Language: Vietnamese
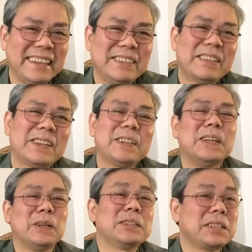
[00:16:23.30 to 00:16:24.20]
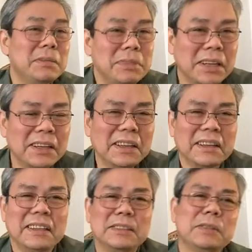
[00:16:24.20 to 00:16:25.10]
để chúng ta có thể nói sớm được
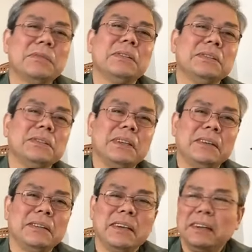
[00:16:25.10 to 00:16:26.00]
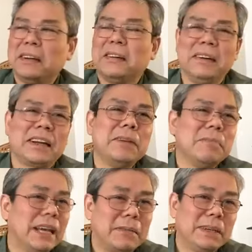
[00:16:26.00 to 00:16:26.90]
để chúng chúng ta có thể là gọi là
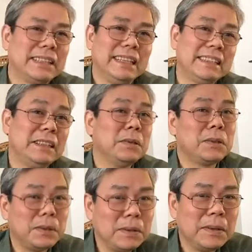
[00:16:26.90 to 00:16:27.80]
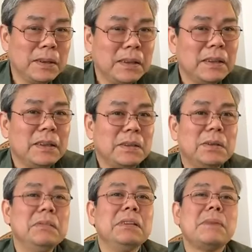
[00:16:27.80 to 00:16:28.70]
cầm đèn mà chạy trước ô tô
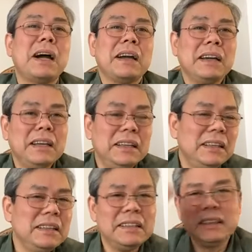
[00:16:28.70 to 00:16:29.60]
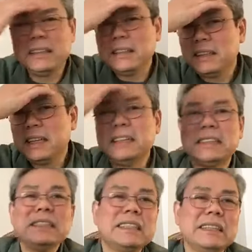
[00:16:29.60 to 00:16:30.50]
đối với ba cái nền
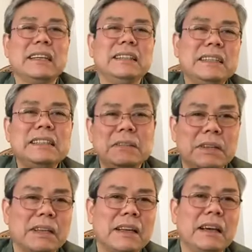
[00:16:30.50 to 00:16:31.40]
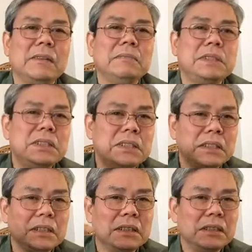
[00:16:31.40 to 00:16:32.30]
chính trị này chính trị Việt Nam chính
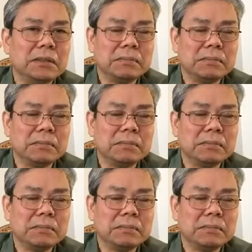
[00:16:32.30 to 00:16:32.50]
trị